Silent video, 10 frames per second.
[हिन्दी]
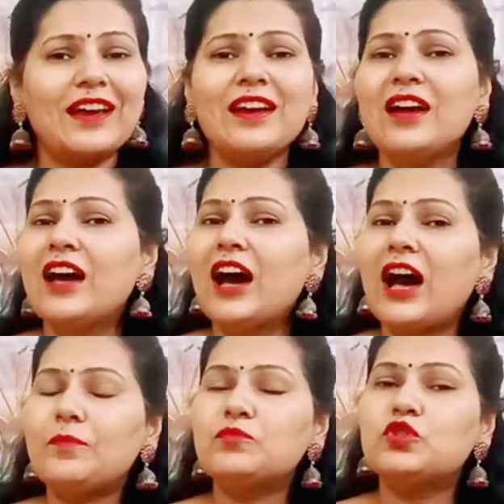है
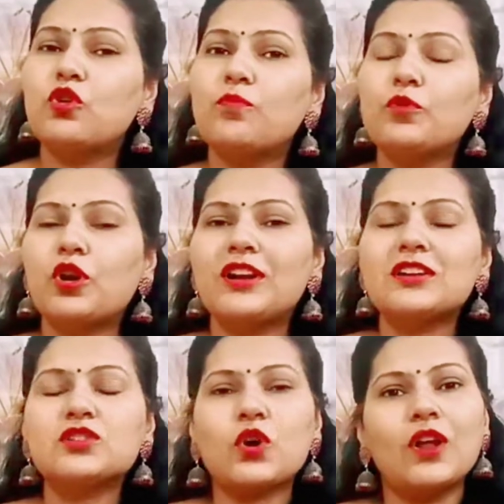आप जो
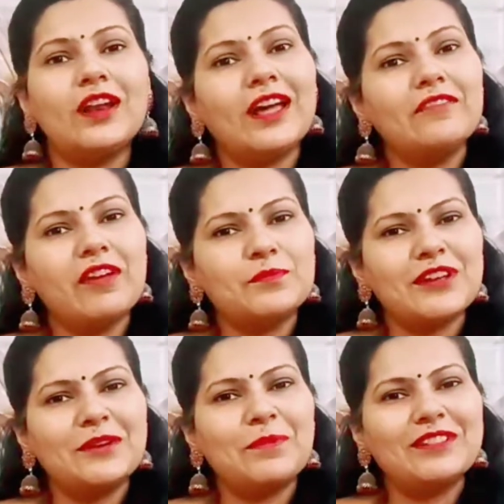प्रोडक्ट्स ऑनलाइन
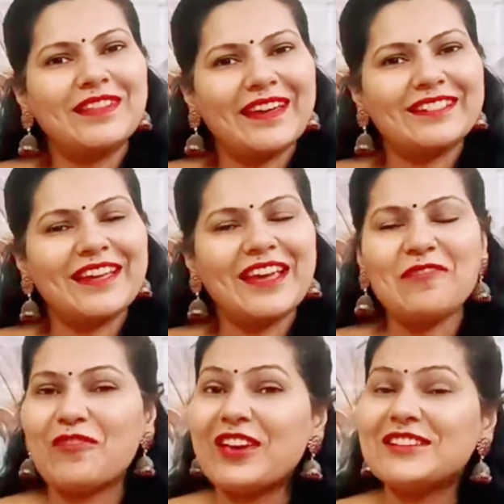वेबसाइट पर देखते हैं
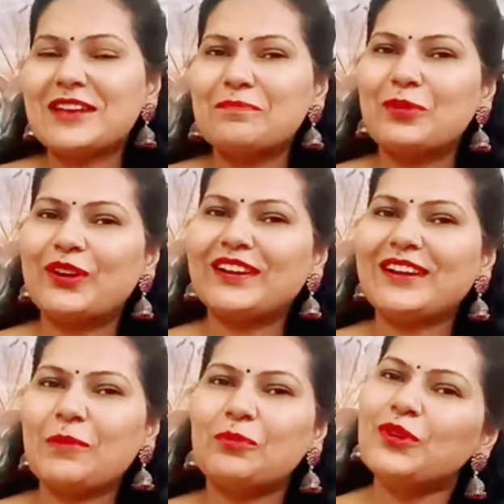वही सेम
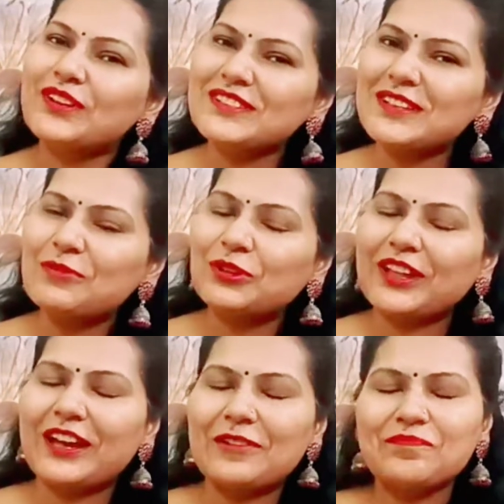प्रोडक्ट आपको रिसीव
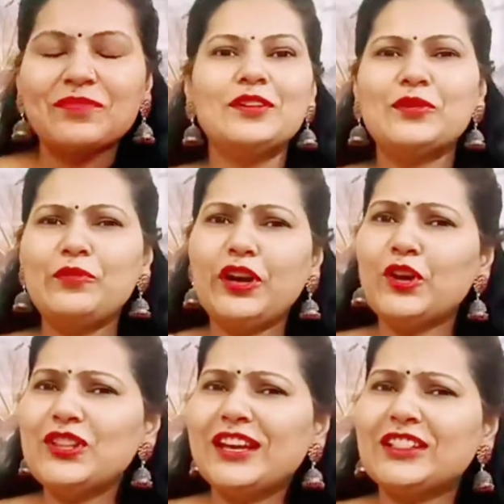होता है
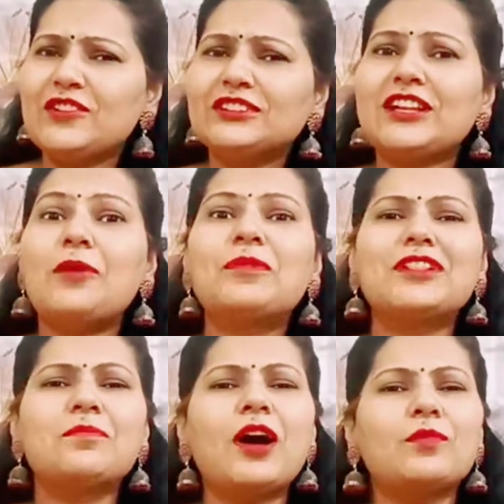वीडियो देखते वक्त आपके
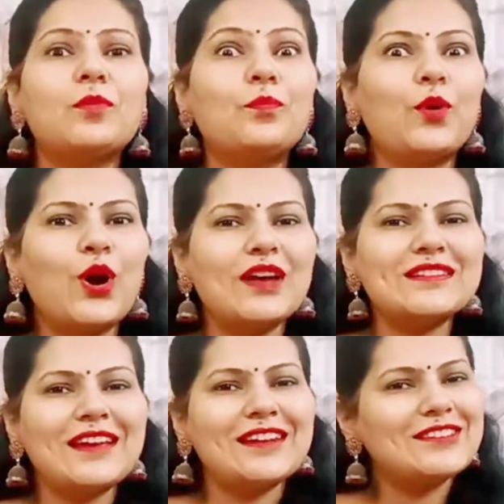दिमाग में बहुत
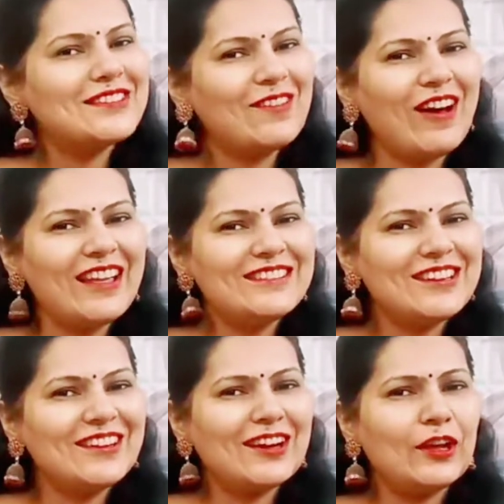सारे सवाल
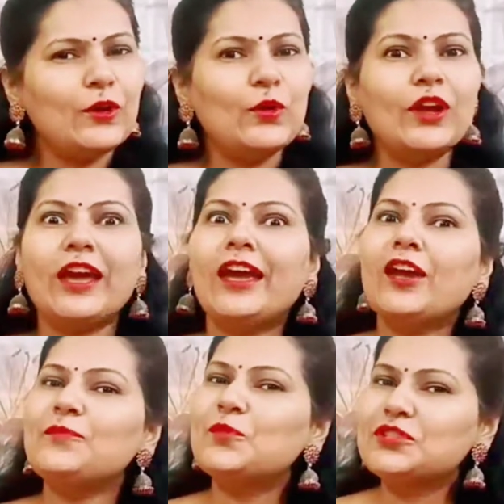चल रहे होंगे
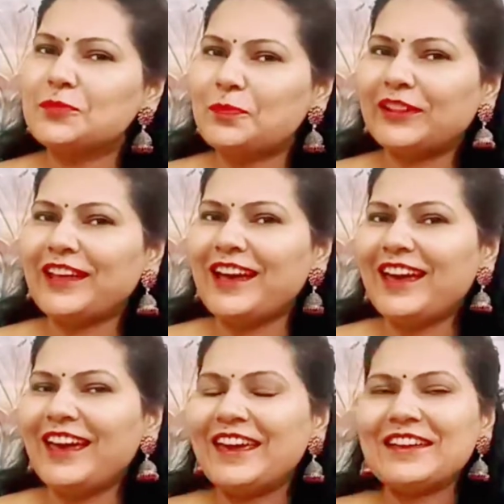मुझे पता
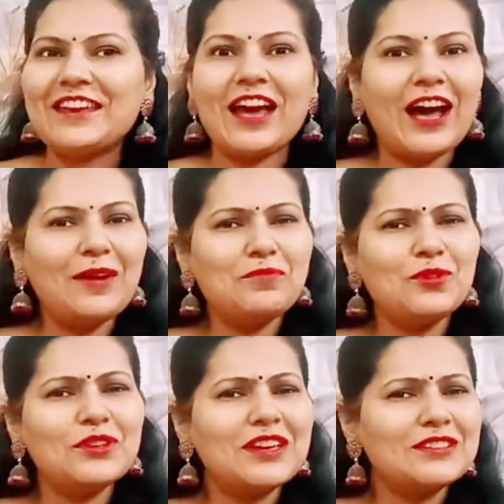है कि आप
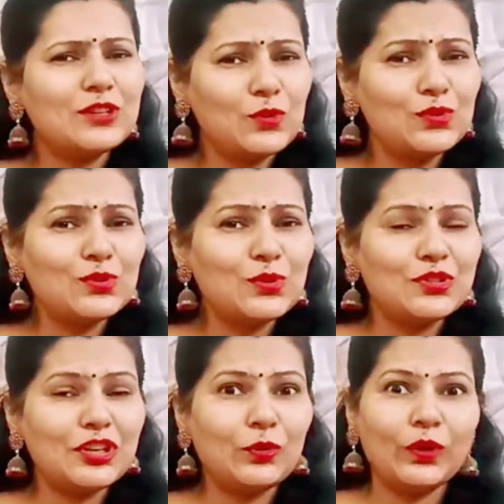लोग ये जरूर सोच
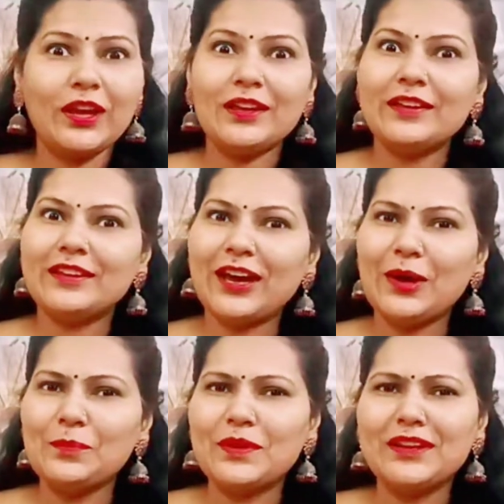रहे होंगे कि क्या
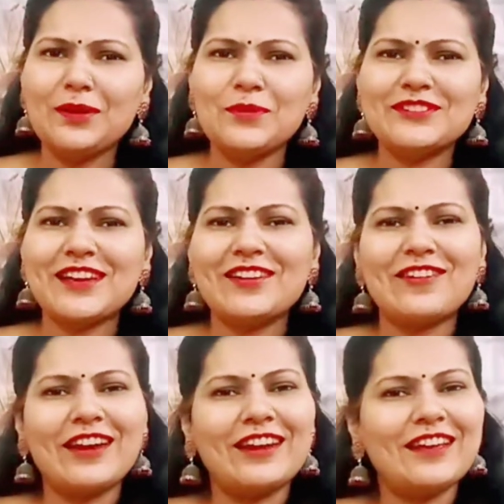मीना बाजार
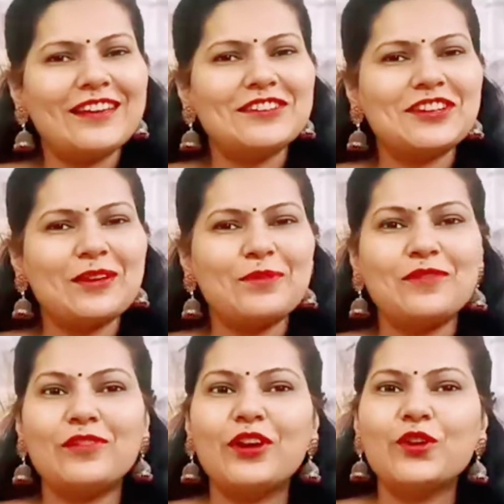वाले इस टाइप की
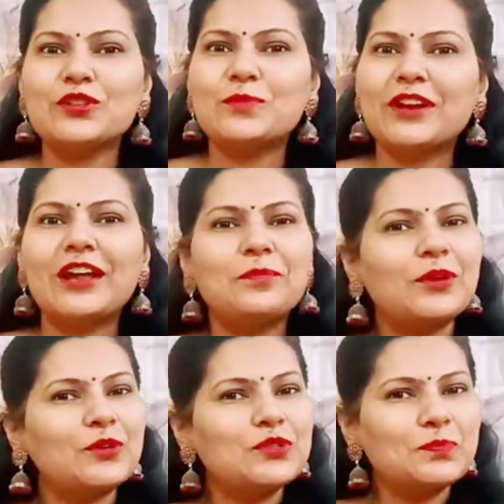वीडियोस बनाने
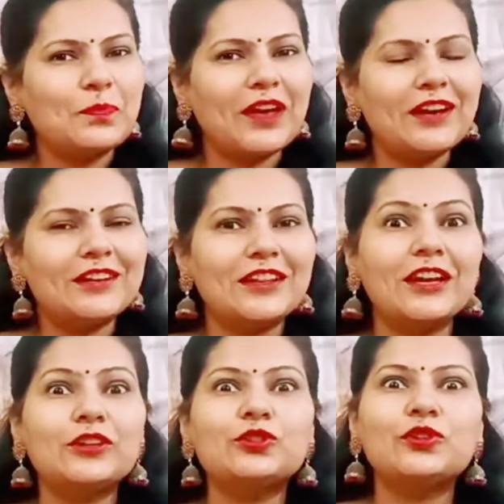पर कुछ पे करते
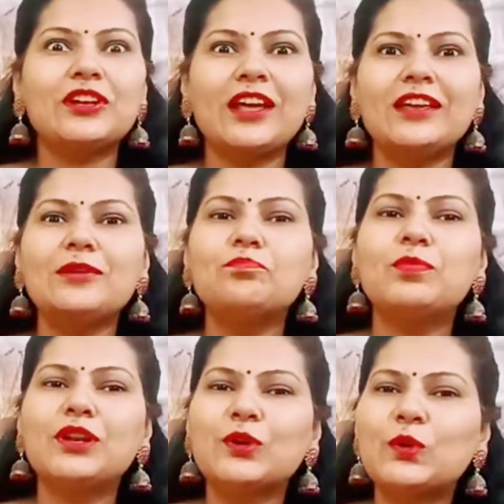हैं तो नहीं
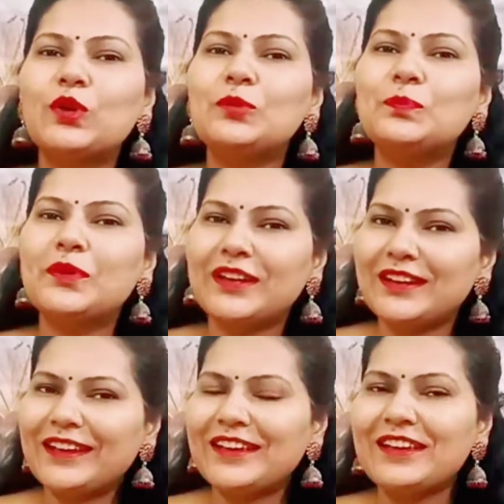बिल्कुल भी
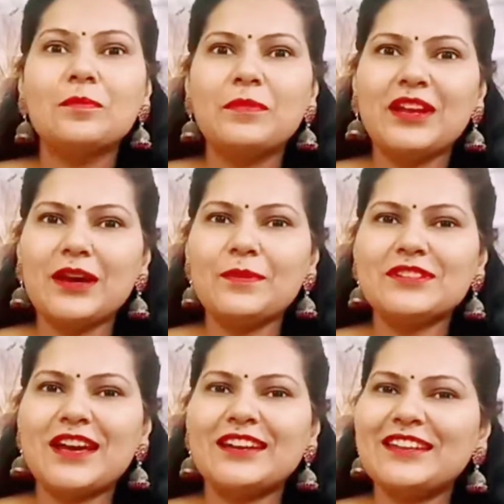नहीं मीना
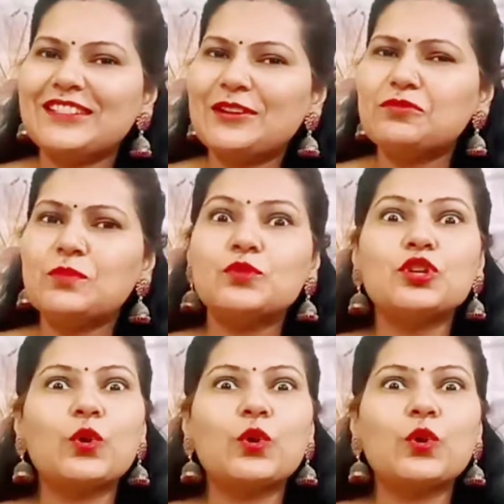बाजार की तरफ से मुझे